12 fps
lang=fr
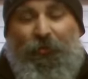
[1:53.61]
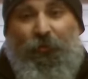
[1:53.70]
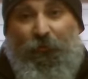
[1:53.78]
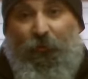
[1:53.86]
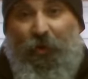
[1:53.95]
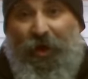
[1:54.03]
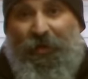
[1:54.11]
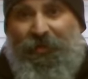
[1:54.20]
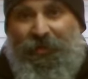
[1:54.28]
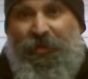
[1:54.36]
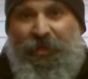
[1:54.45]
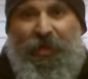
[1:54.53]
de voir
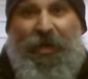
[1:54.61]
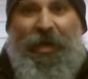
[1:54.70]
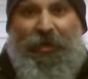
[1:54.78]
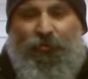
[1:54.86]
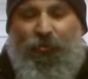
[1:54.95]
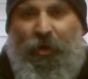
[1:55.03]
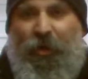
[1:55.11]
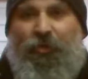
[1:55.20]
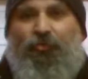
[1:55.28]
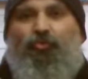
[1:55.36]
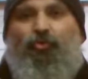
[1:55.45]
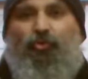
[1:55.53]
si la toile
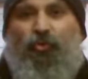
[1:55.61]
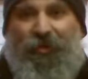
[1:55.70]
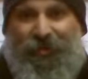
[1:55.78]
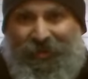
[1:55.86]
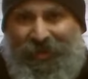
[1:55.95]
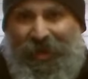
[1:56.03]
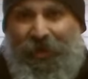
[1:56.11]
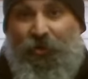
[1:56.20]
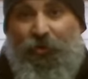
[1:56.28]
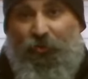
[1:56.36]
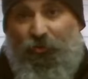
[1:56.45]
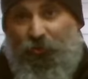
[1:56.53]
est toujours
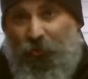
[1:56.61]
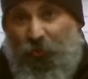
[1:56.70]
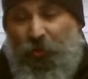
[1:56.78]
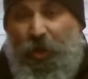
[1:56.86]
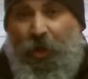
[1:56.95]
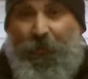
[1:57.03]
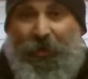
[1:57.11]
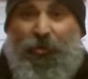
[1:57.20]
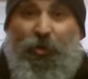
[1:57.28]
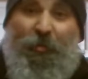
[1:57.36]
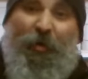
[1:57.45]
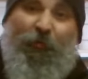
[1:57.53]
saine ou non, parce
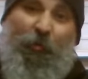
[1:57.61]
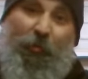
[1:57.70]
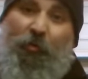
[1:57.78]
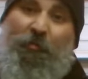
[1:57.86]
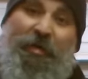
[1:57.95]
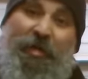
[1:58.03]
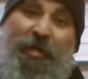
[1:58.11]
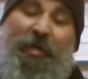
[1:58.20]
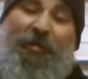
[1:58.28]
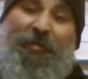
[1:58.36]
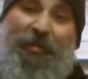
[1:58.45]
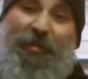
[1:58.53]
que ne ben, faut pas oublier,
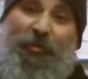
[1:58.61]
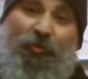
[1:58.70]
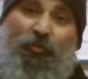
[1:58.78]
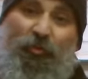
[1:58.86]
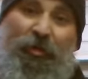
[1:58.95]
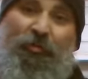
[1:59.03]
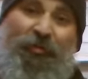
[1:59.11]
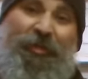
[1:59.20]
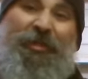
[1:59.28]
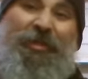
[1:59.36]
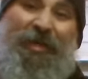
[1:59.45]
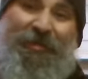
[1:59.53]
c'est des autos qui ont
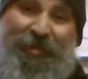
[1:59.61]
déjà un